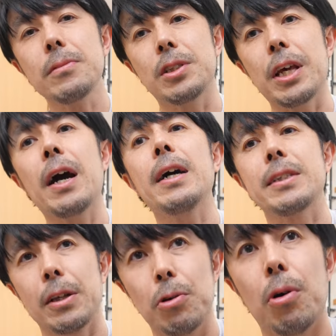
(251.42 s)

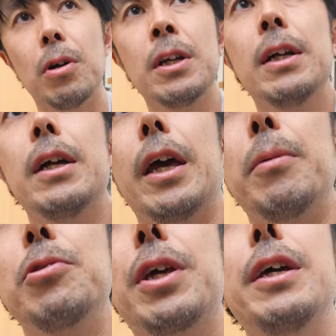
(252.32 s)
ゼンハイザーの
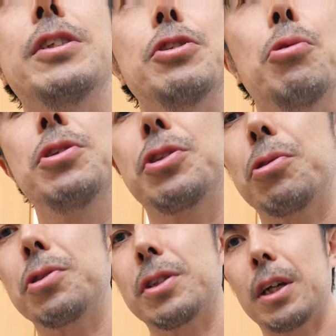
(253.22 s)

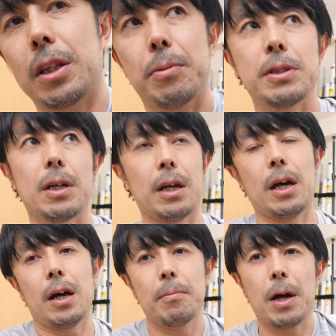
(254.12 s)
MK1416 使ってますか
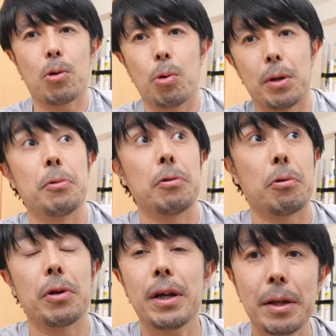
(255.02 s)
ら、これ
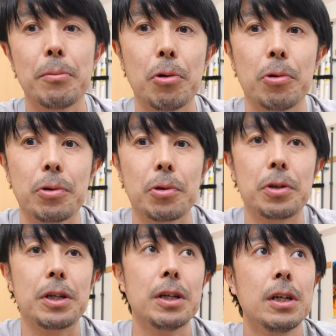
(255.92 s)
はね、もう本当
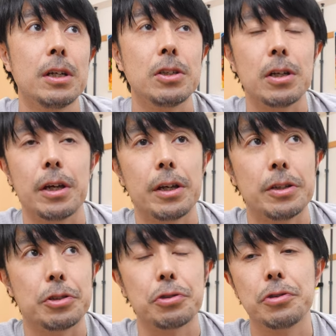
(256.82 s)
に、
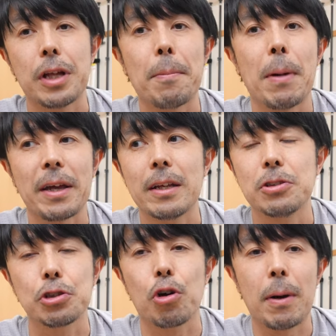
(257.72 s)
10何万円、
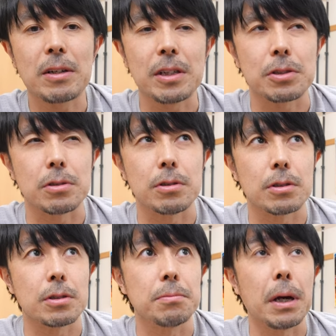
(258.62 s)
15万ぐらいす
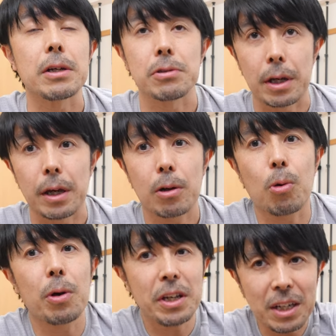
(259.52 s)
るマイクで、
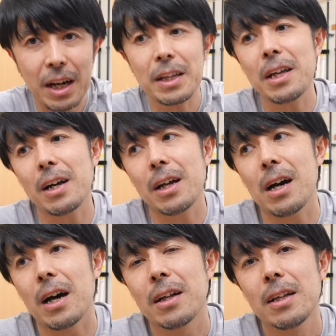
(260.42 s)
これに変えてか
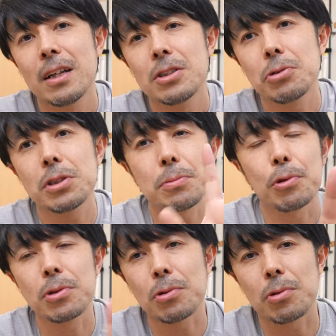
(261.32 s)
ら、正直
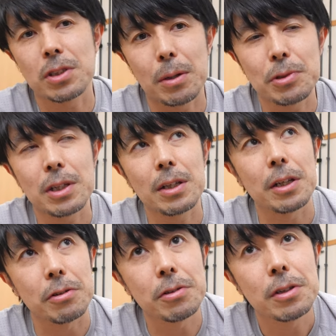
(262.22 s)
僕のこの
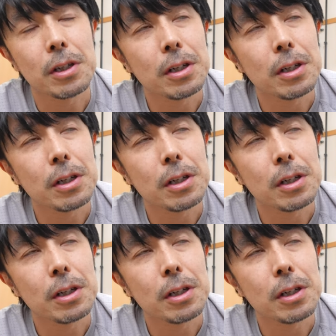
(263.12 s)
サブチャンネルっ